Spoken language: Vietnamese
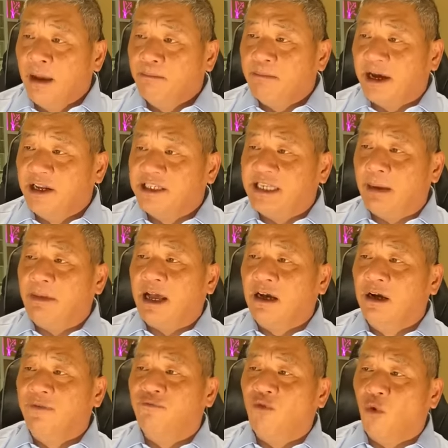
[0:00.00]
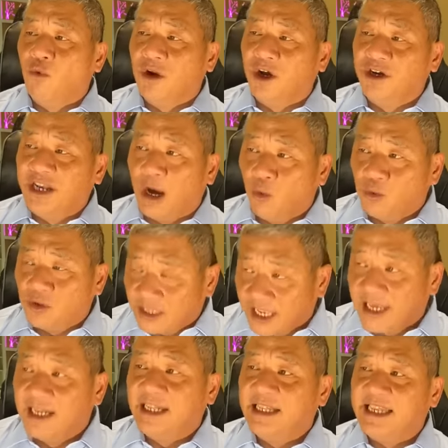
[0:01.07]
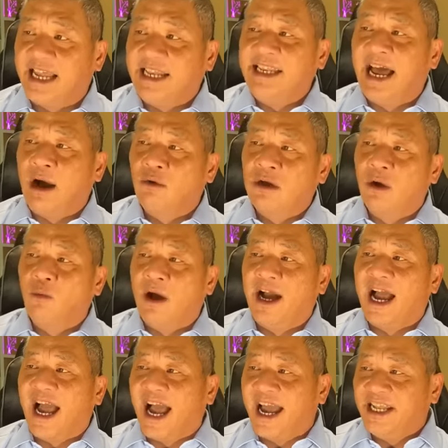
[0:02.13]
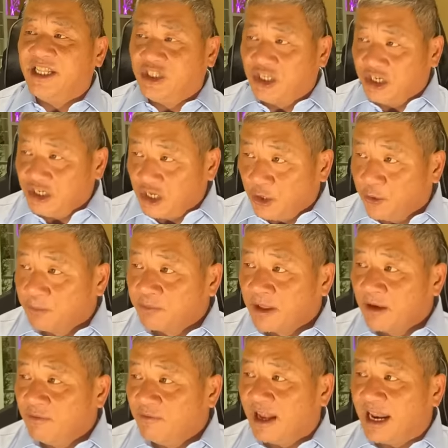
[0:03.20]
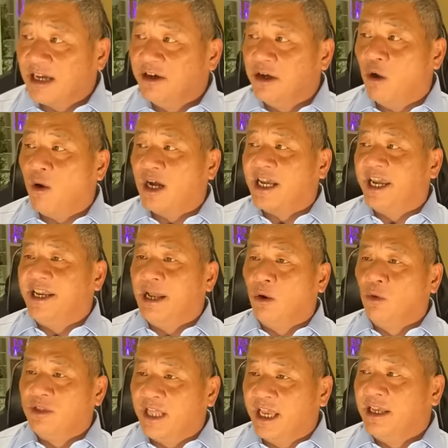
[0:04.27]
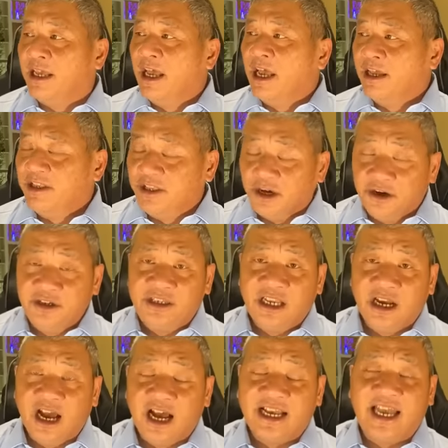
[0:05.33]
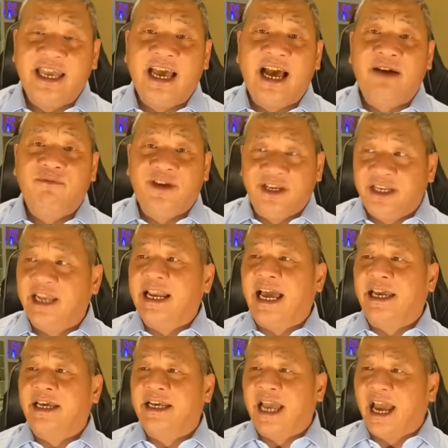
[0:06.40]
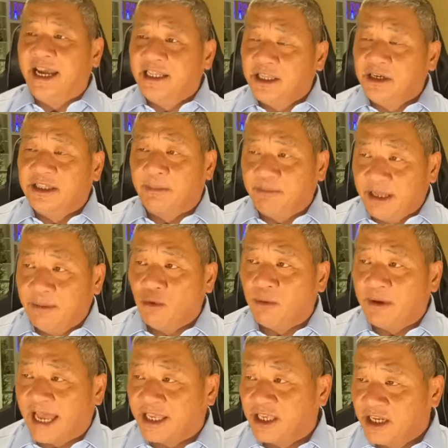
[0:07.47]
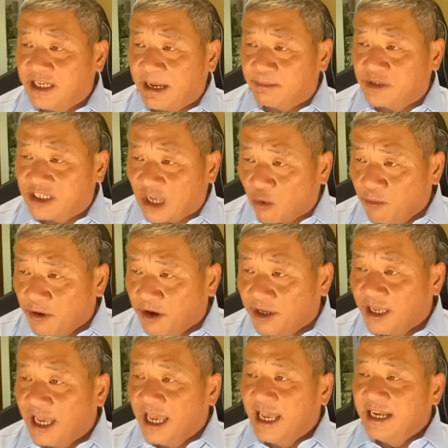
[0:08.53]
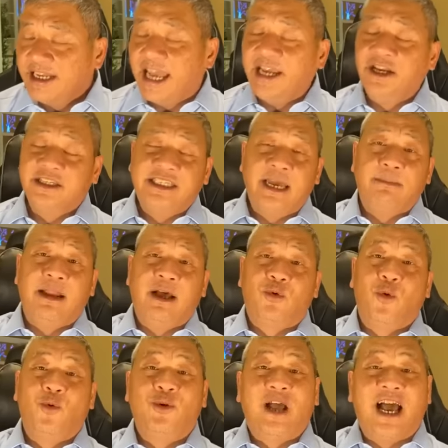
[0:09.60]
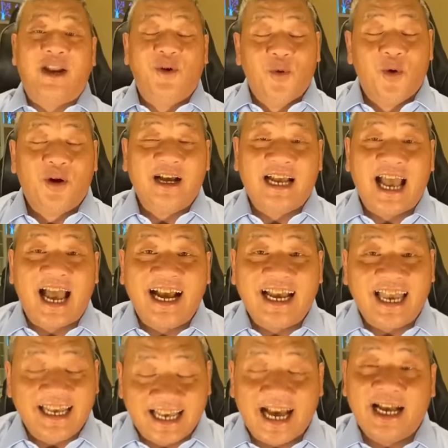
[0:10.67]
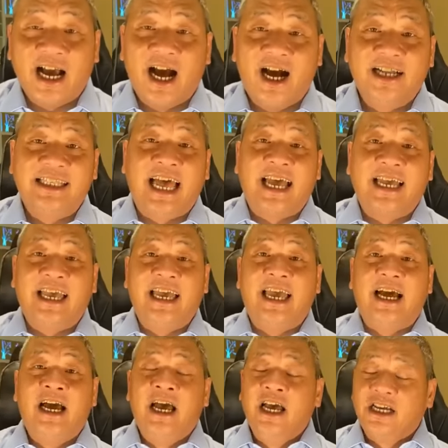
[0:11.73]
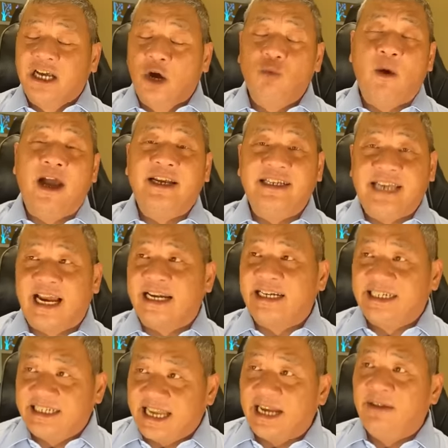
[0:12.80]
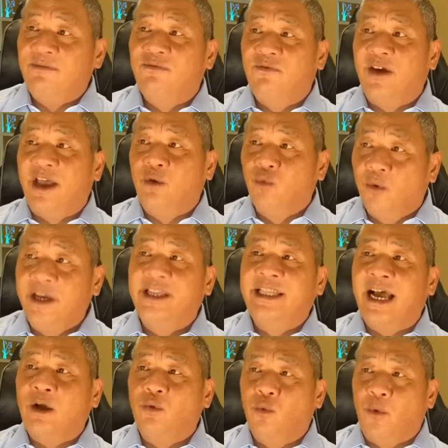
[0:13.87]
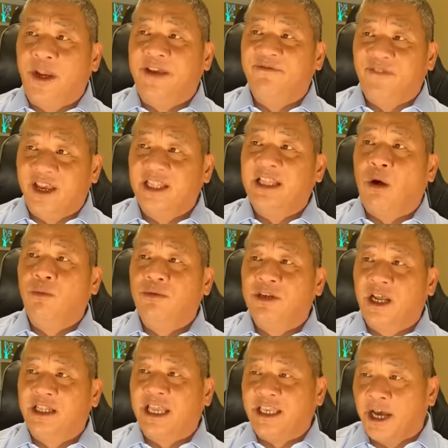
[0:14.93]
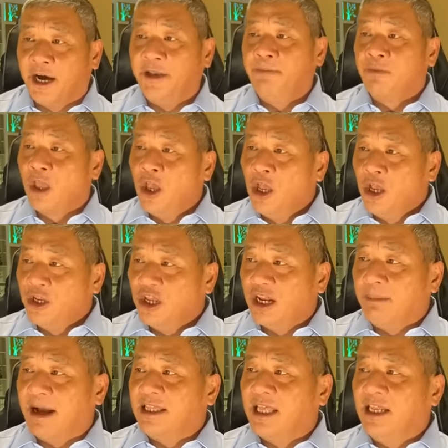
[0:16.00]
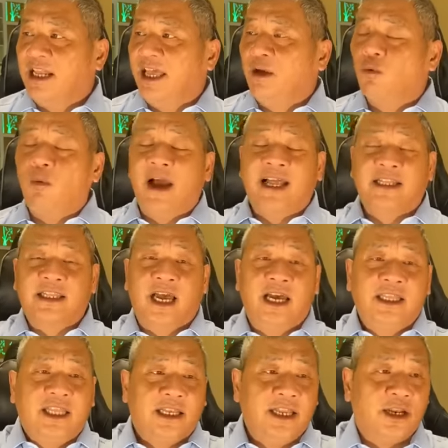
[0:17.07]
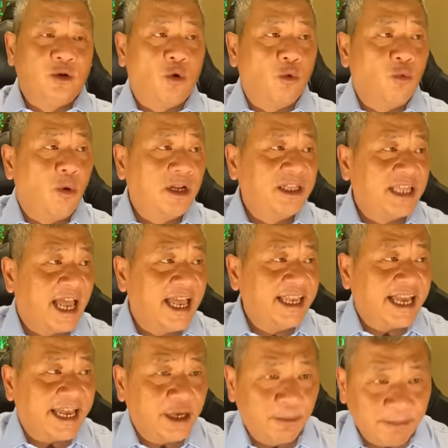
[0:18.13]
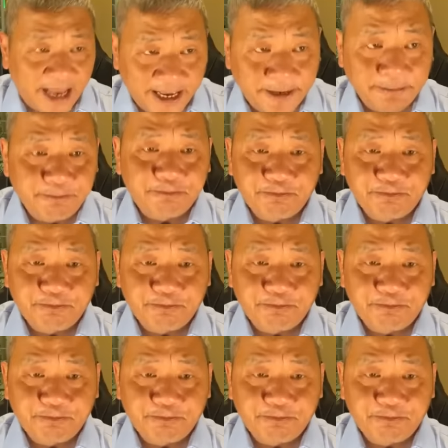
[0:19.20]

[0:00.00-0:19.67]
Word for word: Bà được xem là người phụ nữ đầu tiên lãnh đạo cơ quan ITU và là người Hoa Kỳ đầu tiên giữ à, cái à, vị trí này kể từ thập niên 1960. Đây được xem là cuộc à, đua khá gay gắt ở tại cái cơ quan đặc trách về quy tắc quyền viễn thông trên thế giới. Đó là bản tin liên quan tới tình hình của quốc tế ngày hôm nay.